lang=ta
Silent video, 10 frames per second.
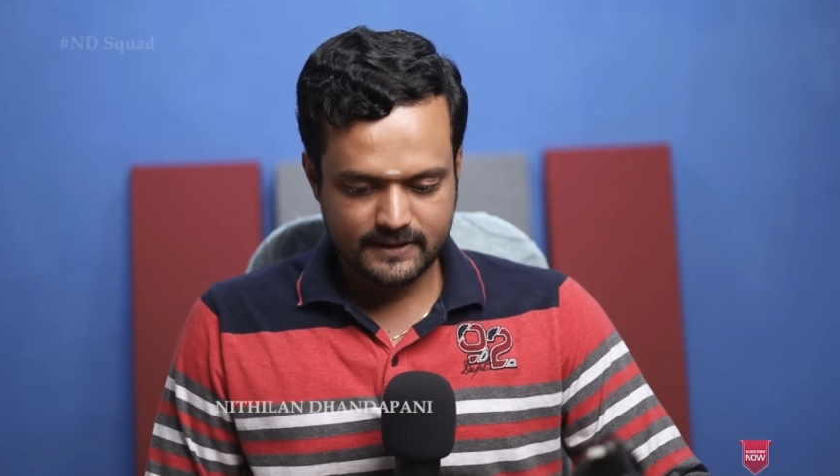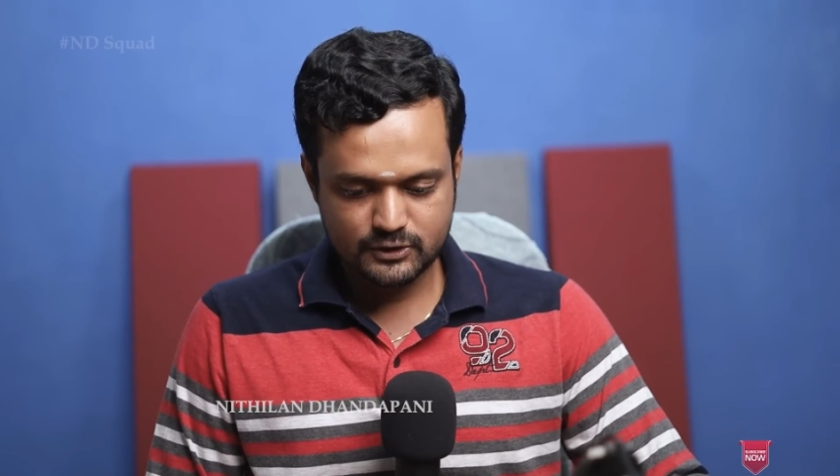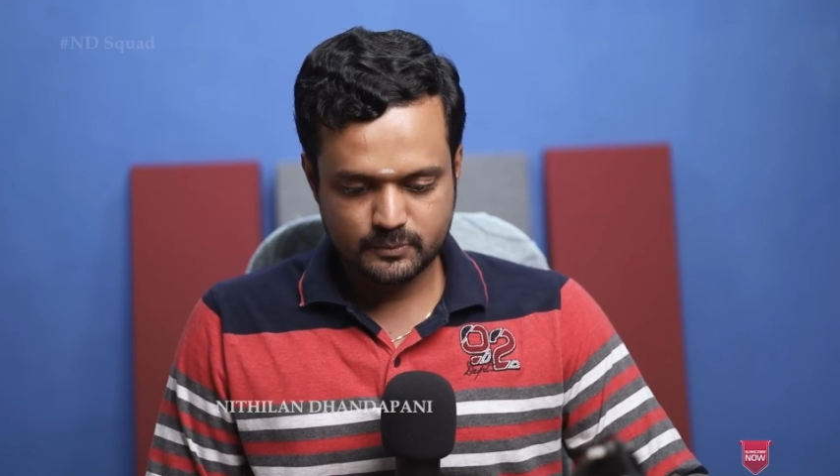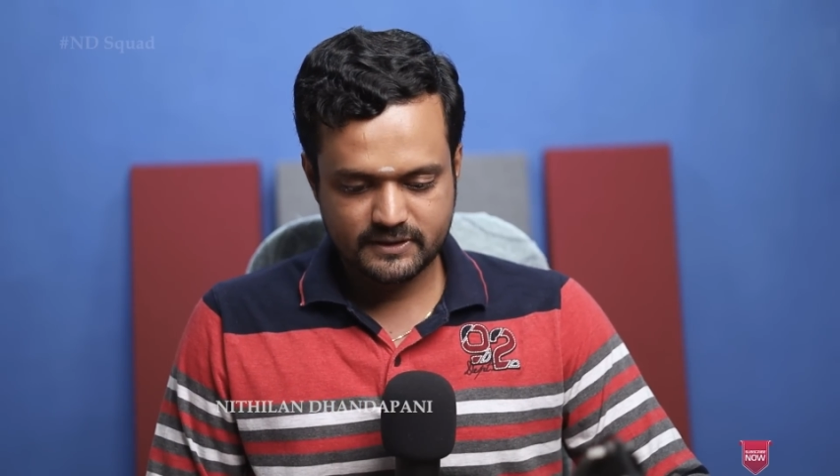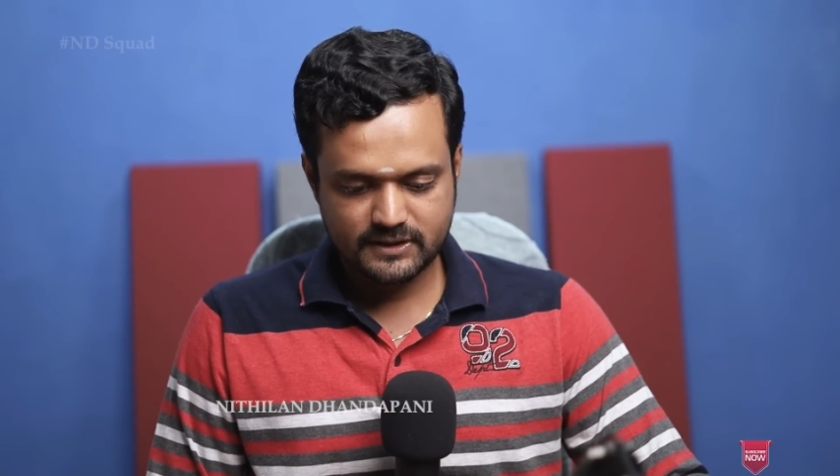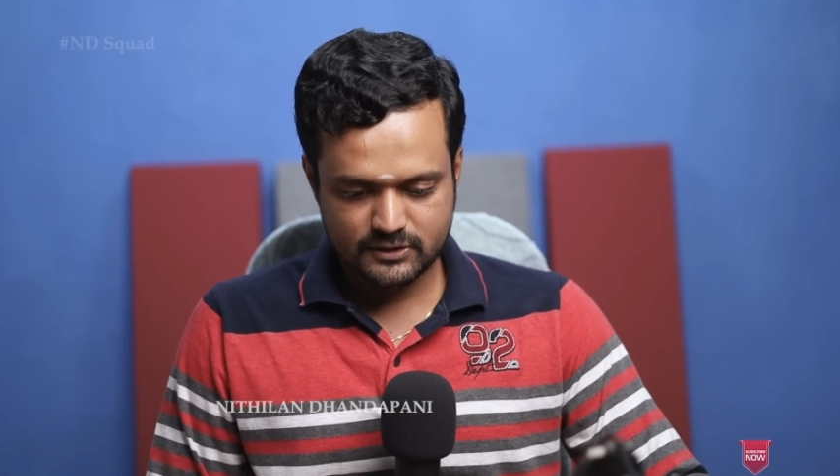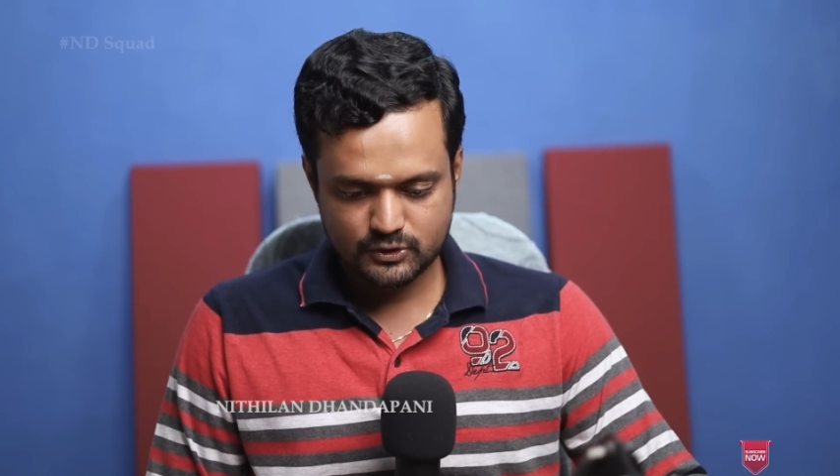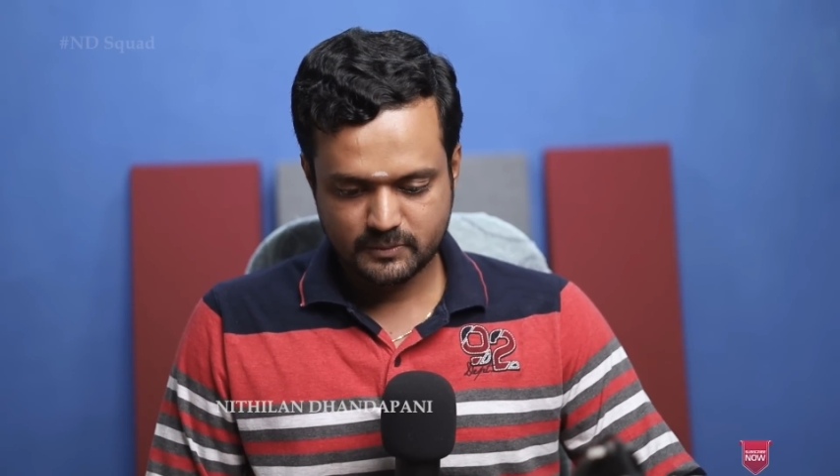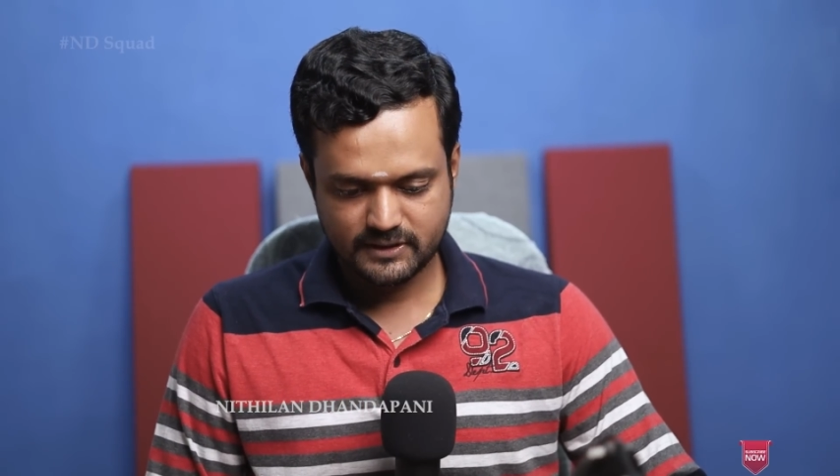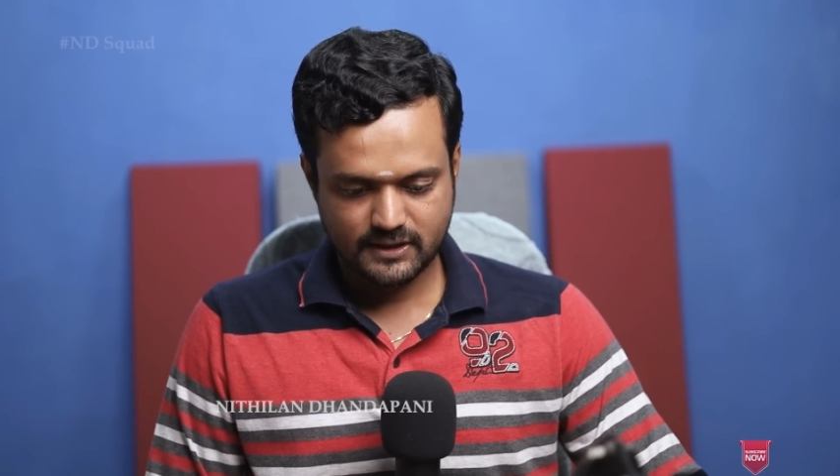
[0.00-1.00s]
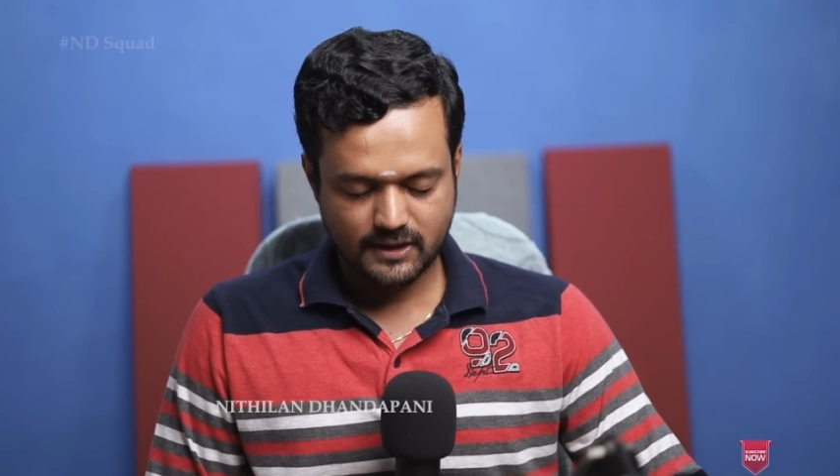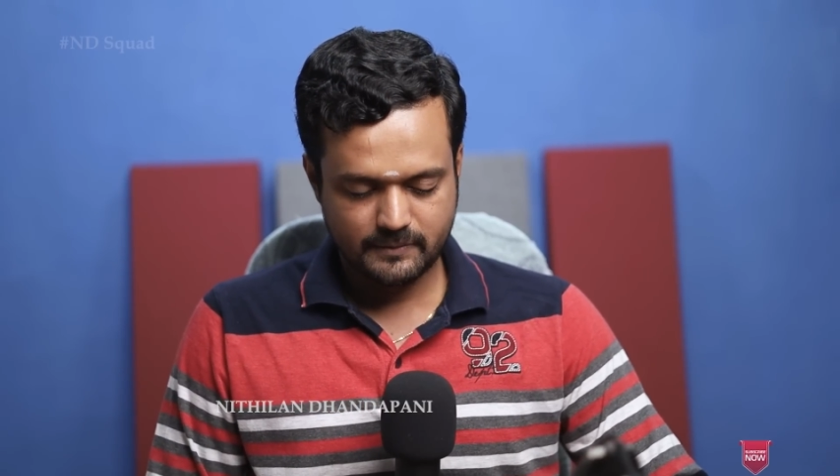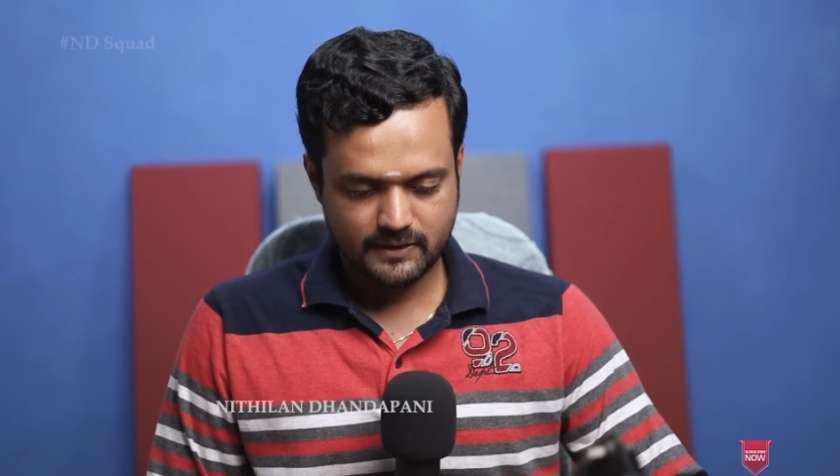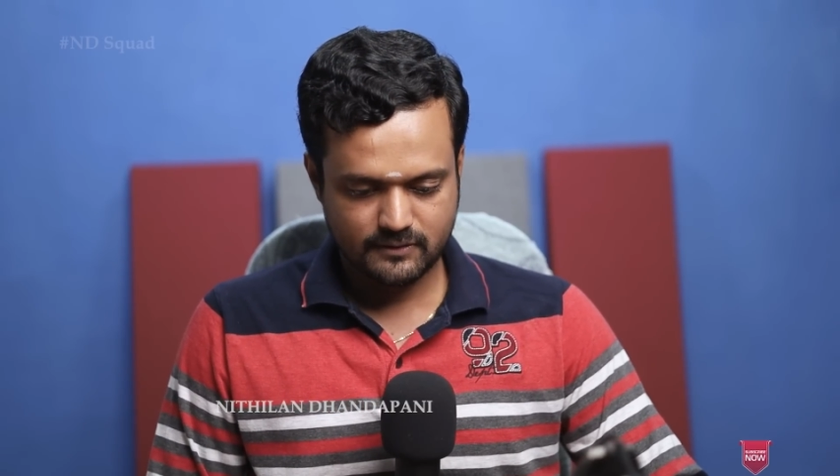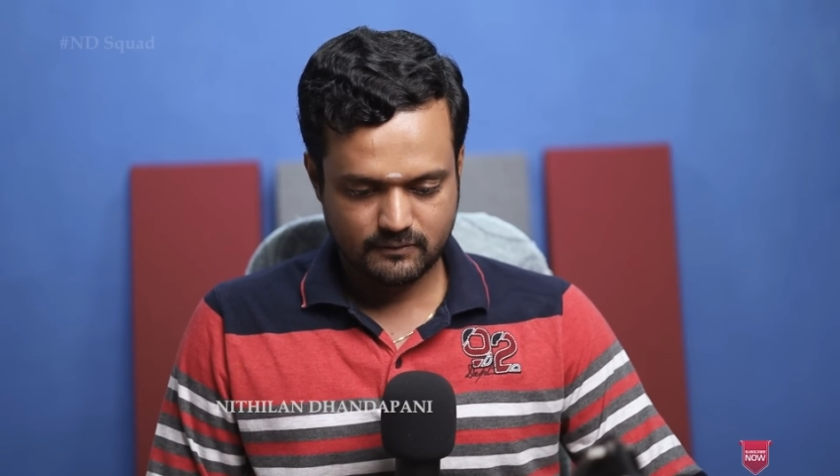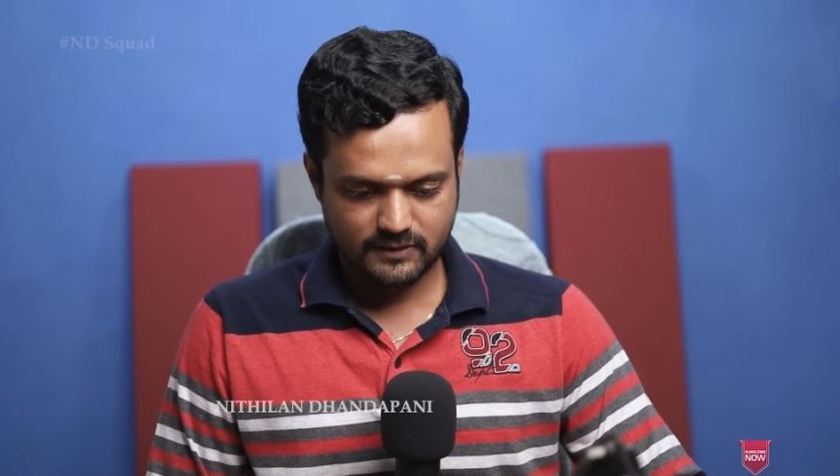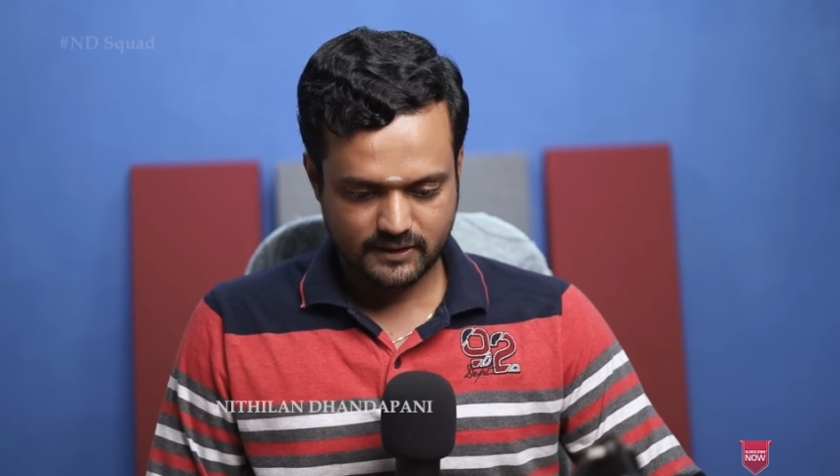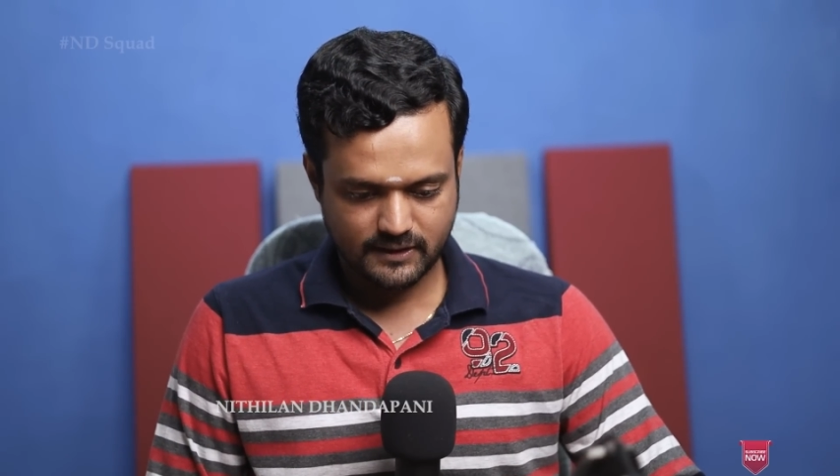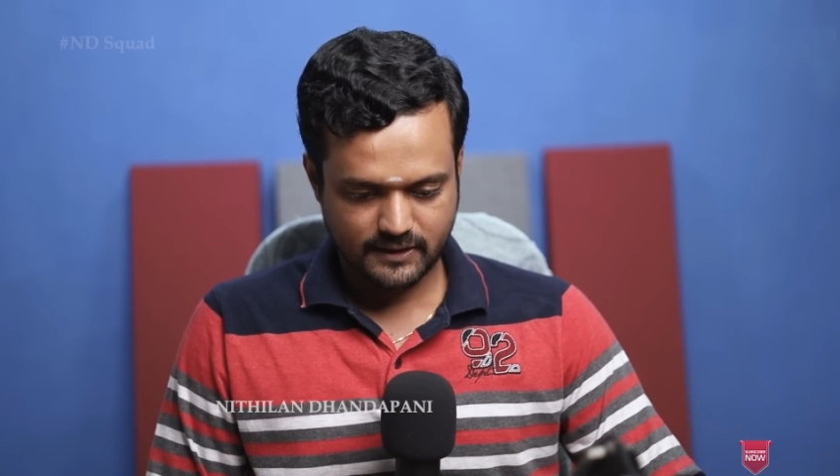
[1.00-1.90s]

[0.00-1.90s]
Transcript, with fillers: இந்துமதி இந்துமதி அப்படிங்கிறவங்க